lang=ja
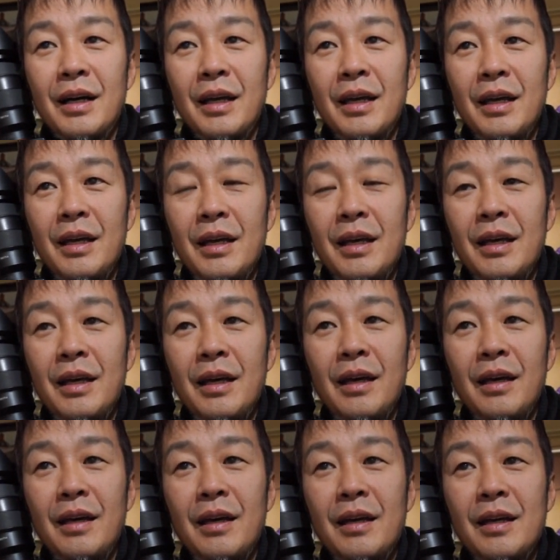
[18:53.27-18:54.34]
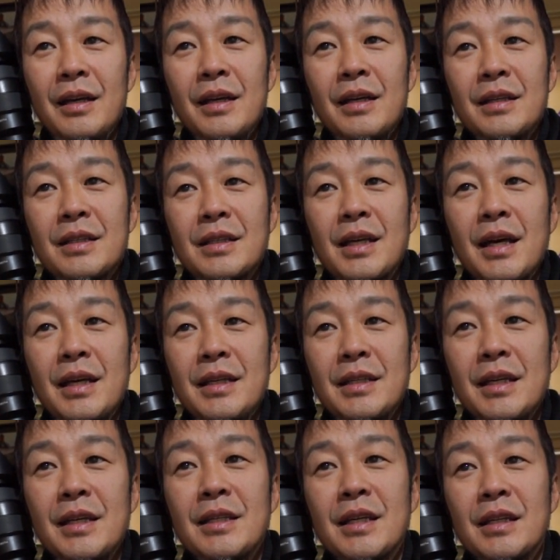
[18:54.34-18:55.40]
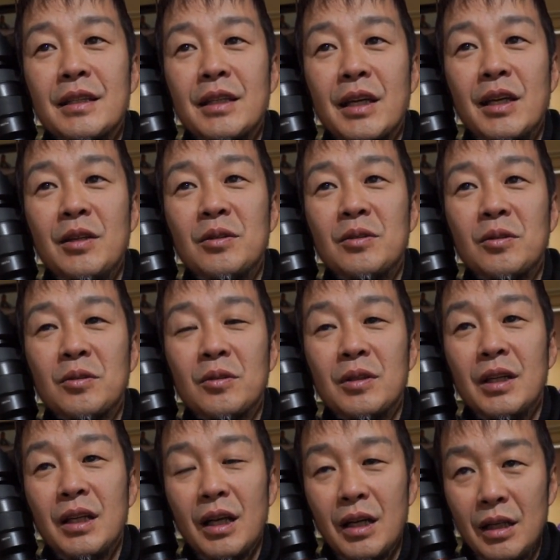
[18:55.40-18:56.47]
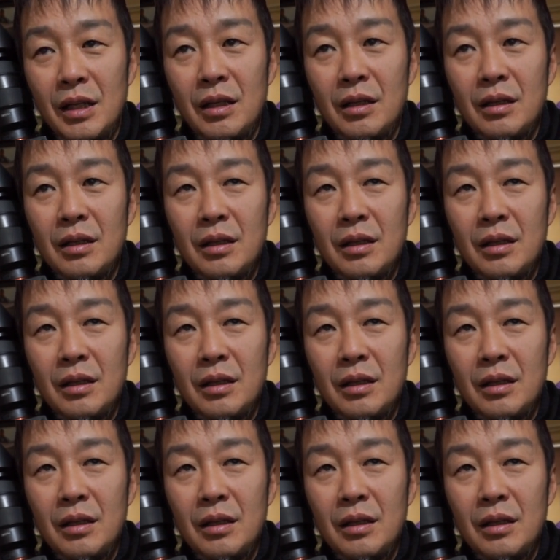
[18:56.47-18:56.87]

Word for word: えー、再生産できることになり